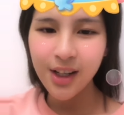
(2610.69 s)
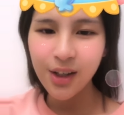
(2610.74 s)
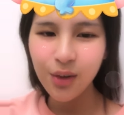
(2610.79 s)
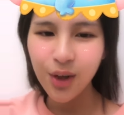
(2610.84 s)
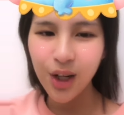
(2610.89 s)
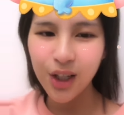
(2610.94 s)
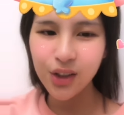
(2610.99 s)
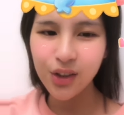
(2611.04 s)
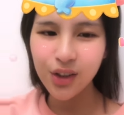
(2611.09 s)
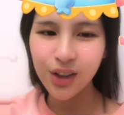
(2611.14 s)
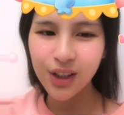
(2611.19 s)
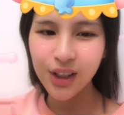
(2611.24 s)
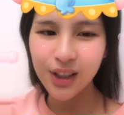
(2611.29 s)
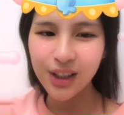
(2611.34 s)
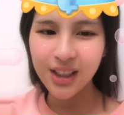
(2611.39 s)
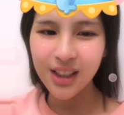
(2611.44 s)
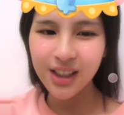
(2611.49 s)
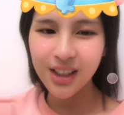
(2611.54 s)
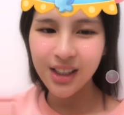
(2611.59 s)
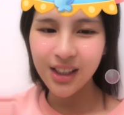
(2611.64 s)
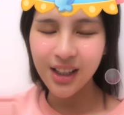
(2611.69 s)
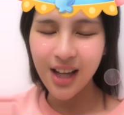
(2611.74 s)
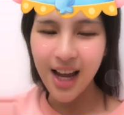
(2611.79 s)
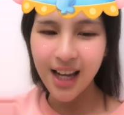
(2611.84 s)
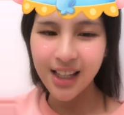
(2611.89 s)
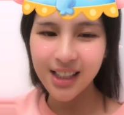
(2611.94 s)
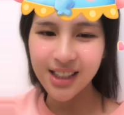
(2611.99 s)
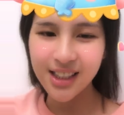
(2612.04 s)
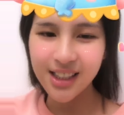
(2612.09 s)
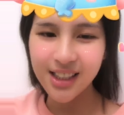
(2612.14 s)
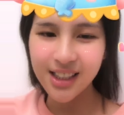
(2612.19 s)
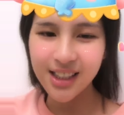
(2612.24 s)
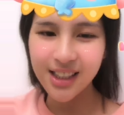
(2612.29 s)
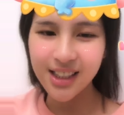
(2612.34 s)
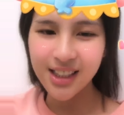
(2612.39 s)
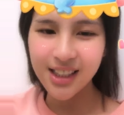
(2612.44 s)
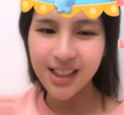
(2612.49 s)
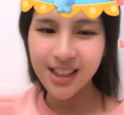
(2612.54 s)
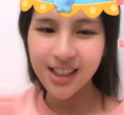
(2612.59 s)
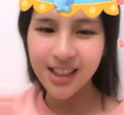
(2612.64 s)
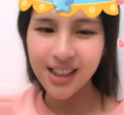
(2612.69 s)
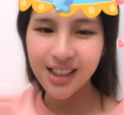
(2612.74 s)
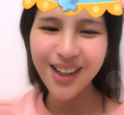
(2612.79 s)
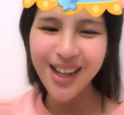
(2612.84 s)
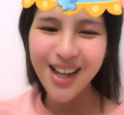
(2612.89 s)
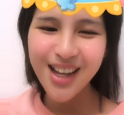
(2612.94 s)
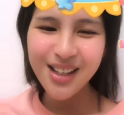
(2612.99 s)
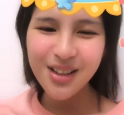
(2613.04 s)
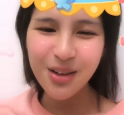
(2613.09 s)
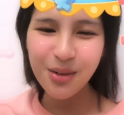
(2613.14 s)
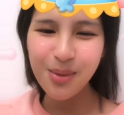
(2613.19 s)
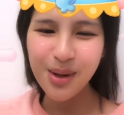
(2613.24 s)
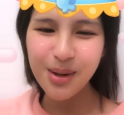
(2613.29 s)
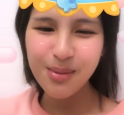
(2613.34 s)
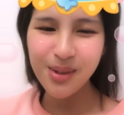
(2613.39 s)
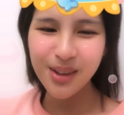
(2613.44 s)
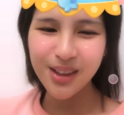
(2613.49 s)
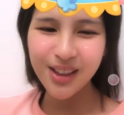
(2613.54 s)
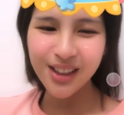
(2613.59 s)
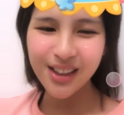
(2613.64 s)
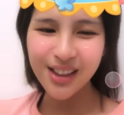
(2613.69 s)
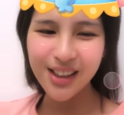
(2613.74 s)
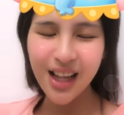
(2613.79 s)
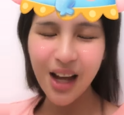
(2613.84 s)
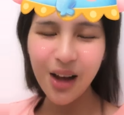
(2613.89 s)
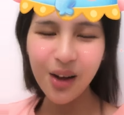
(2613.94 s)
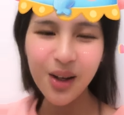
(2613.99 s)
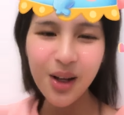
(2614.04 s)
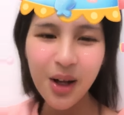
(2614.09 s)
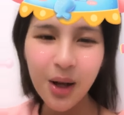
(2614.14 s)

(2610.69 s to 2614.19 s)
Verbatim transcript: 快去喝的爱心鸡汤，有被你们听到？